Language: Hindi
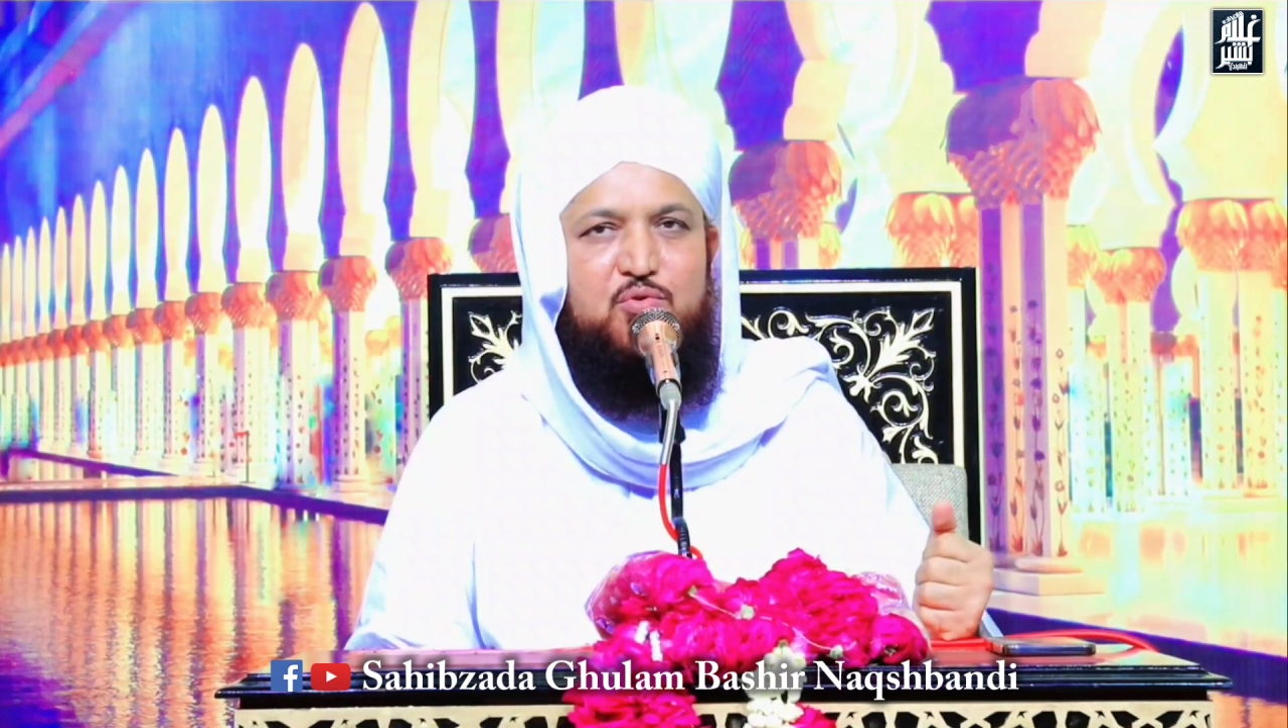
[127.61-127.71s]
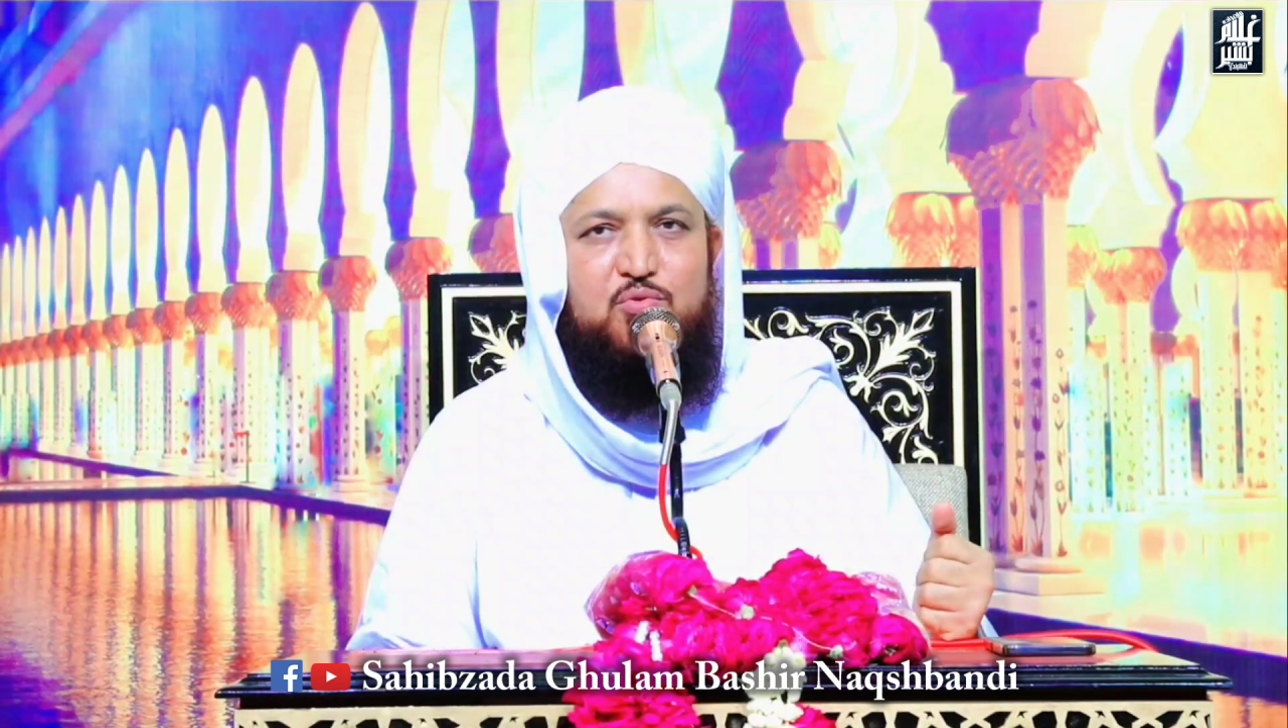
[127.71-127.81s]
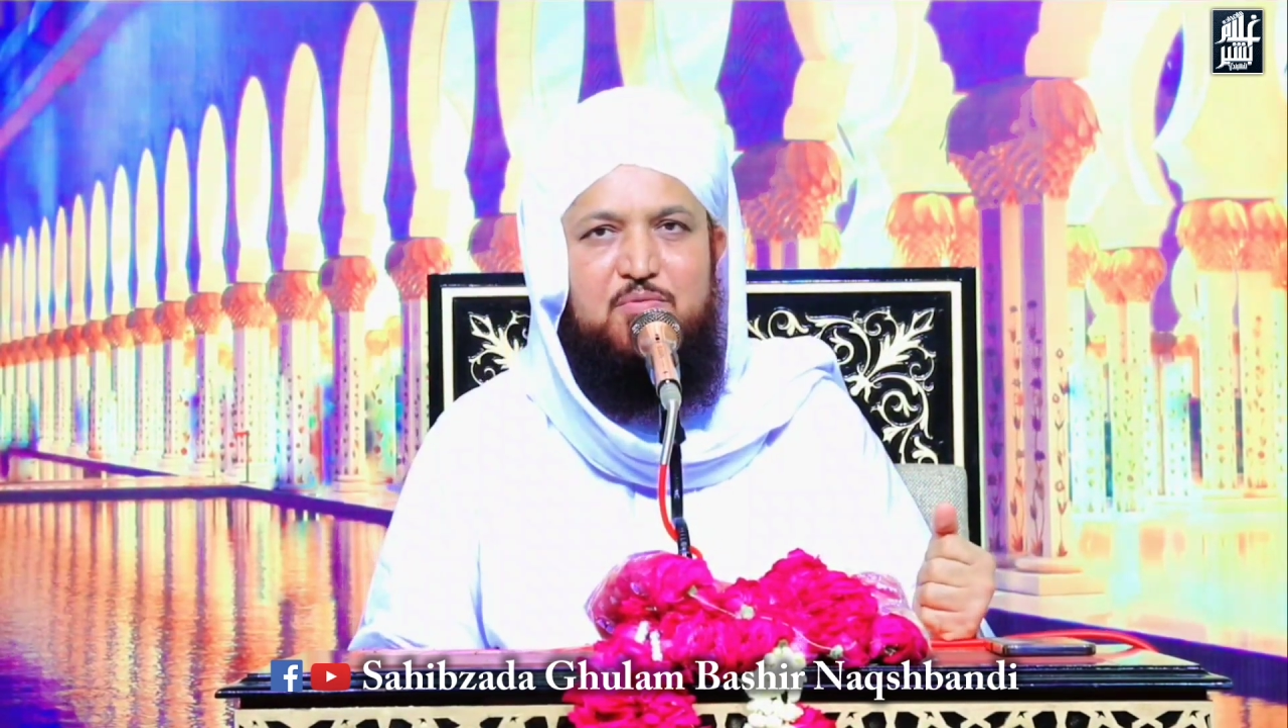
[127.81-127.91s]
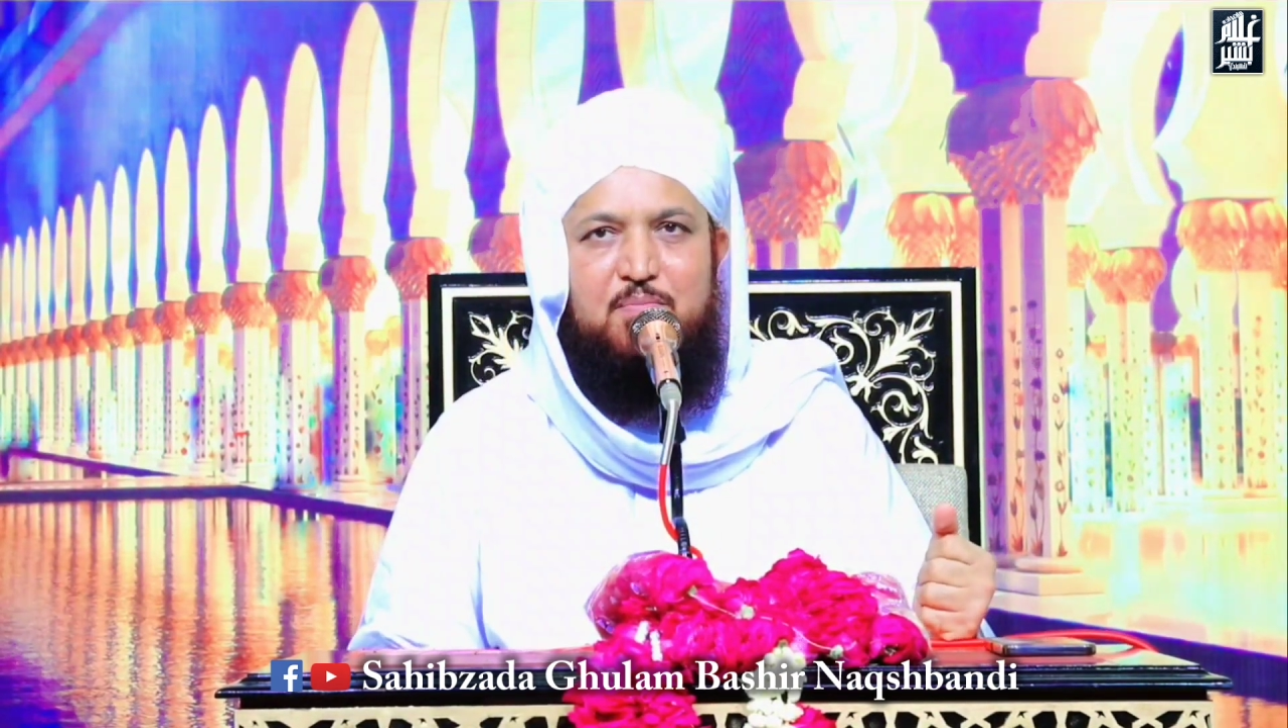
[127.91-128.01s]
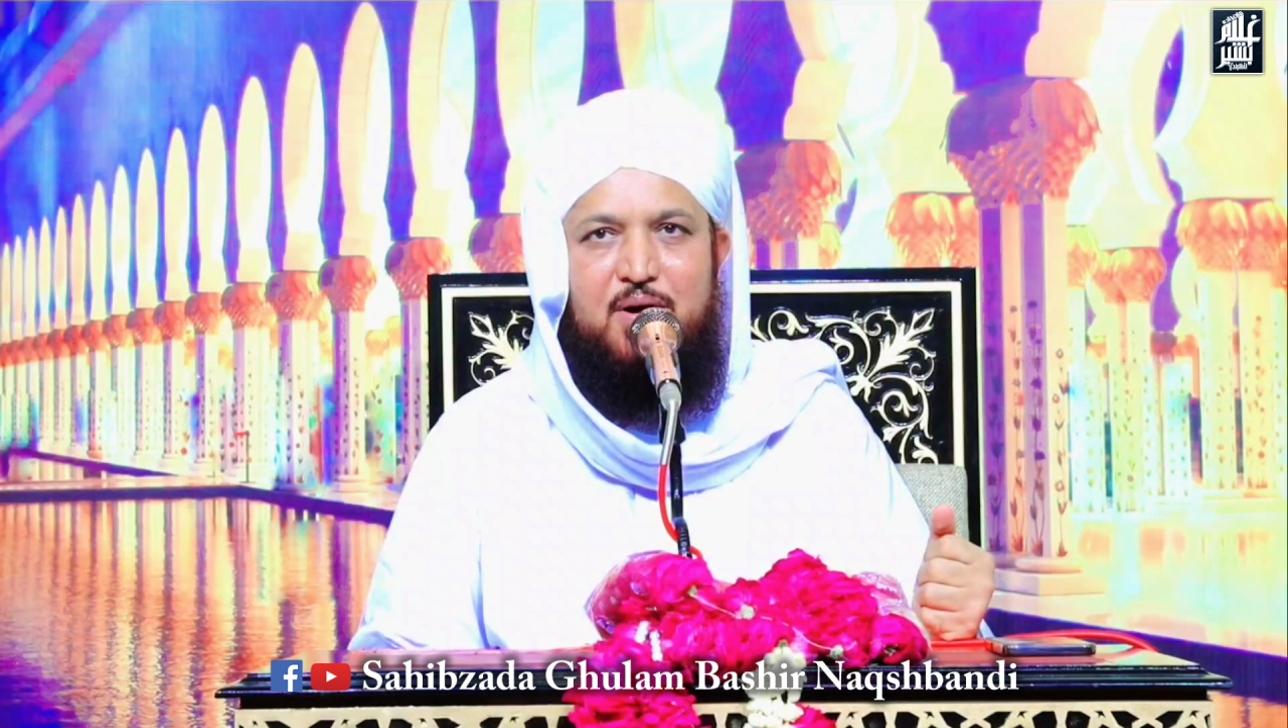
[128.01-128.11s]

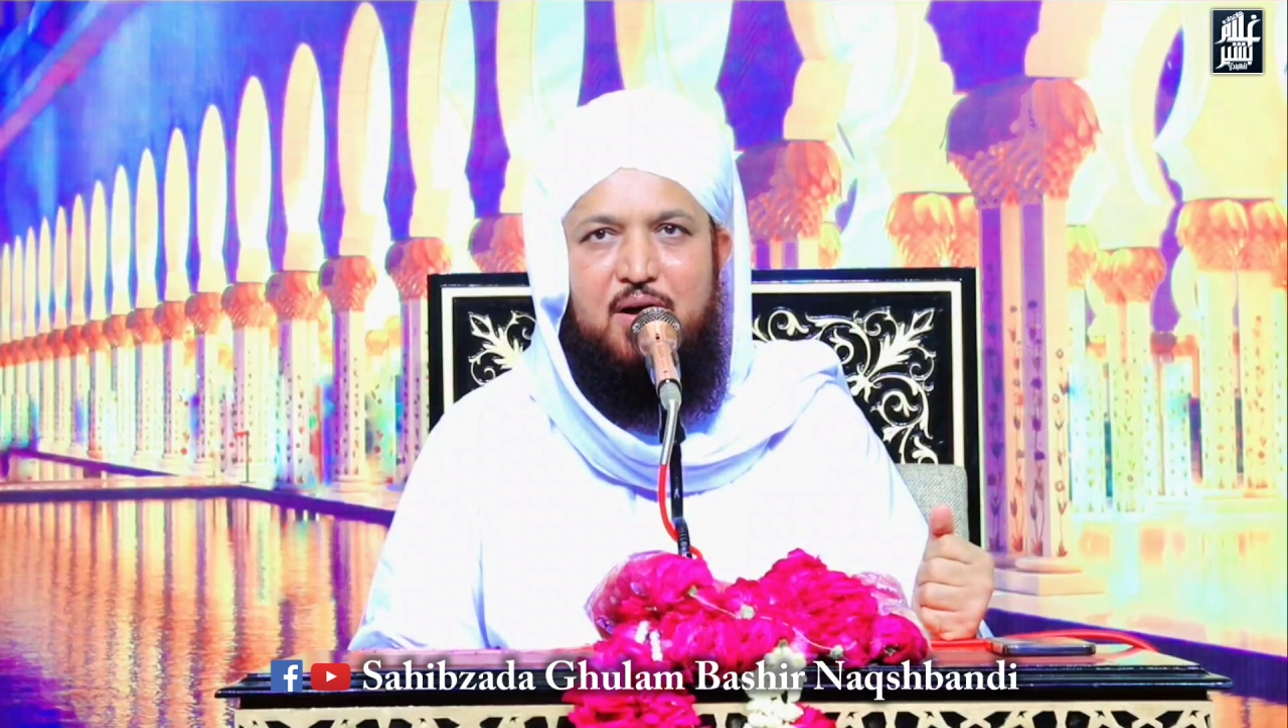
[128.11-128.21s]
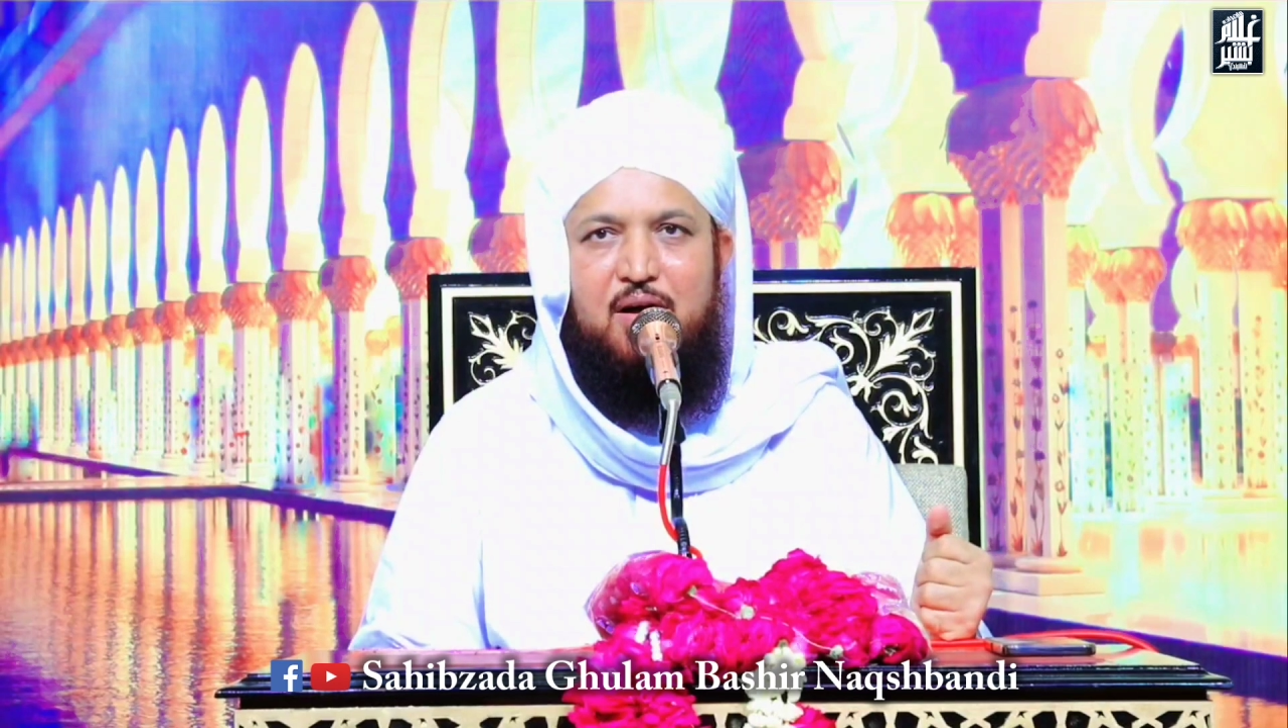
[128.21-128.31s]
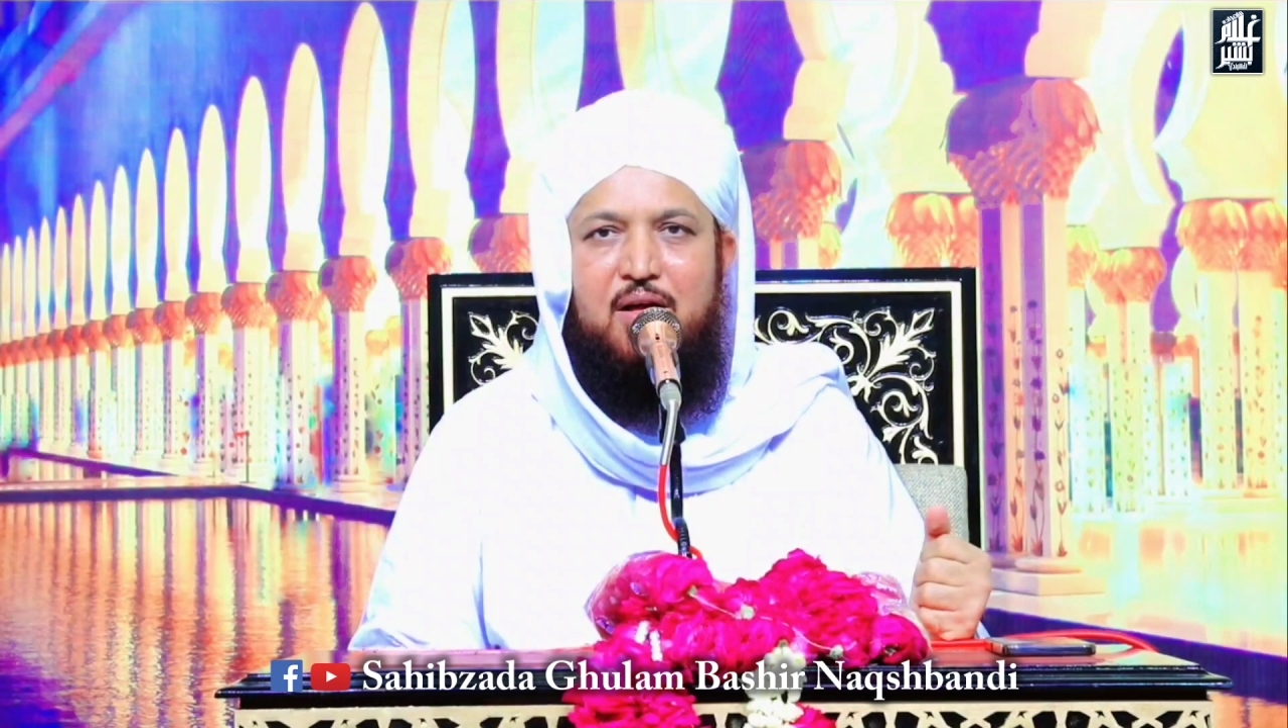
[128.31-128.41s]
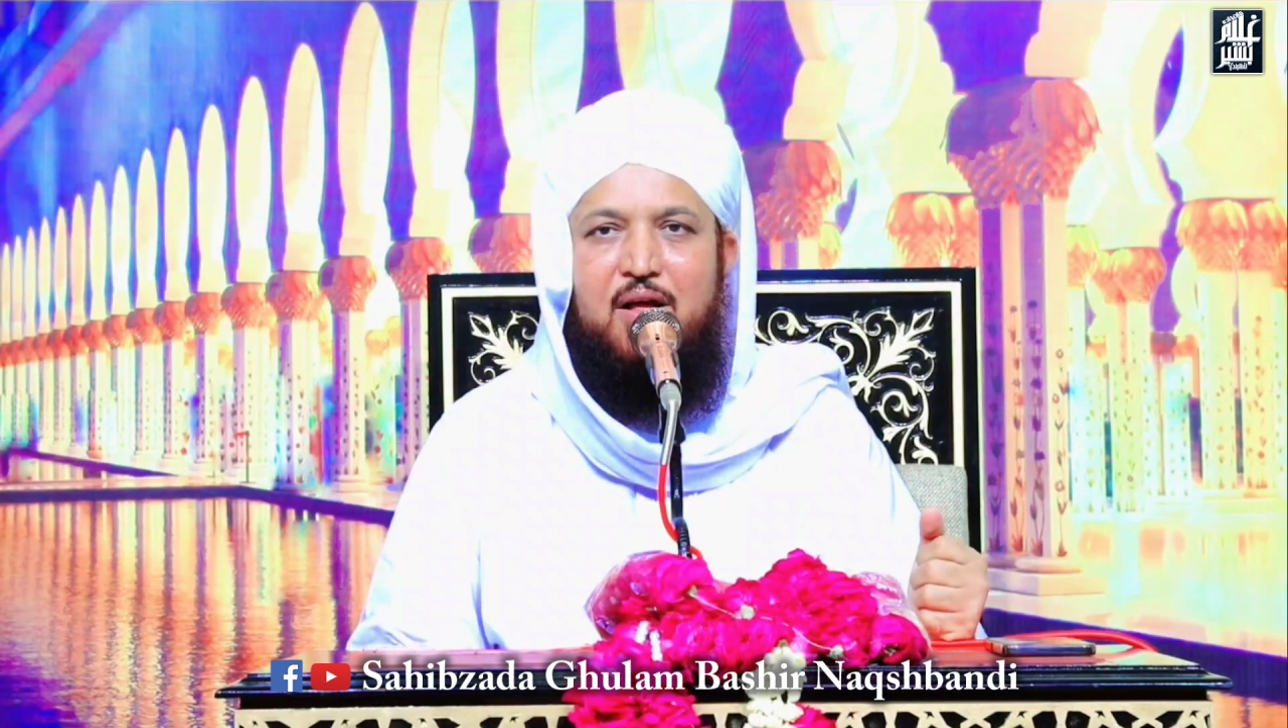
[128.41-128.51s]
दरूद पड़ा